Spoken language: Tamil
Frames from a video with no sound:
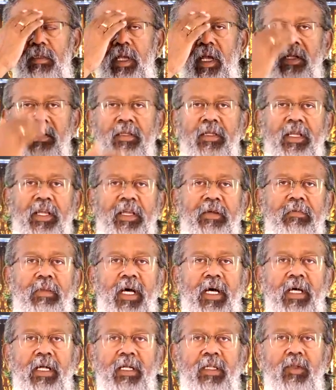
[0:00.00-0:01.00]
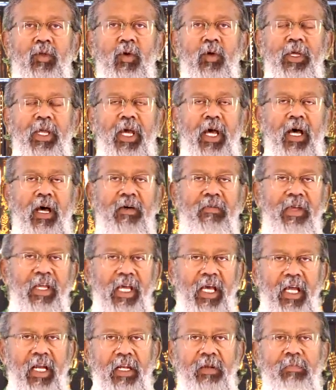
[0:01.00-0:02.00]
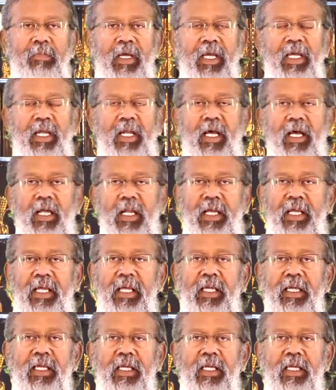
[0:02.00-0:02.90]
தந்தை மகன் தூய ஆவியாரின் பெயராலே